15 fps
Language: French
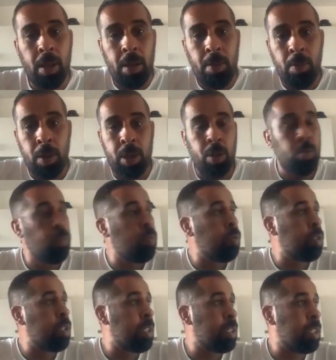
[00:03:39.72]
Moi, j'ai eu beaucoup
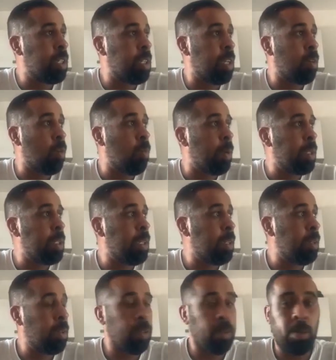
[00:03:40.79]
de chance, j'ai été accompagné
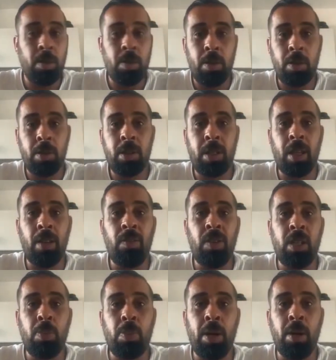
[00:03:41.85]
euh, très
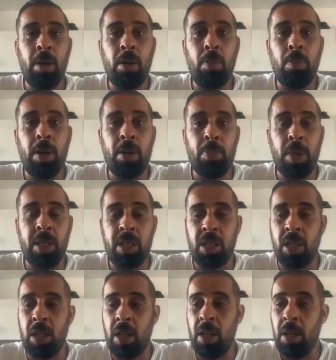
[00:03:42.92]
vite par, par, par ces
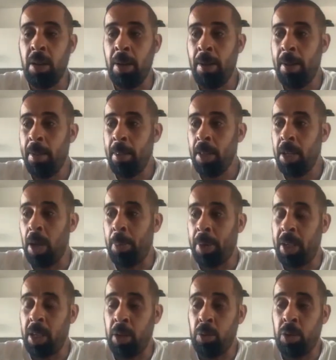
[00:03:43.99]
gens-là.
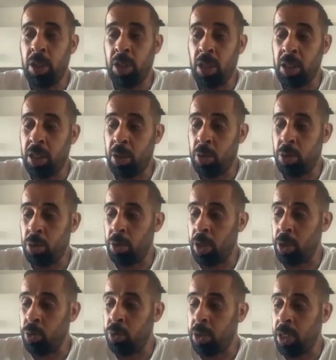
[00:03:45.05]
Après, il y a eu des gens qui se sont
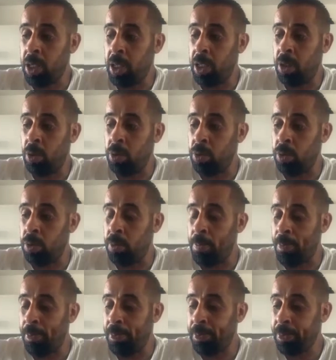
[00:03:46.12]
rajoutés, qui ont,
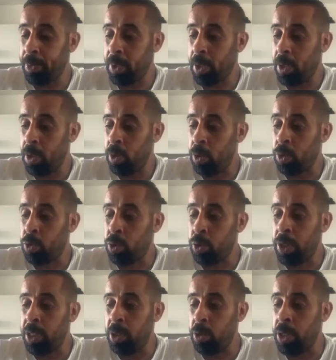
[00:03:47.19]
qui ont
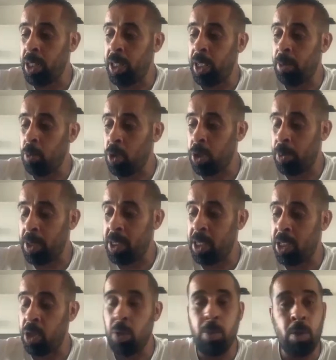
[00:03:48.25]
toujours été honnêtes avec moi. Je pense
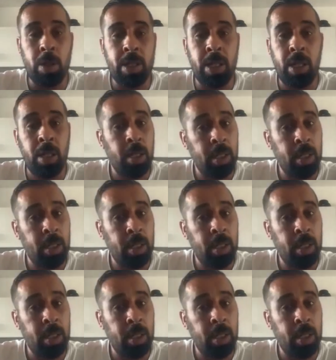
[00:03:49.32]
à Jérôme Loisel,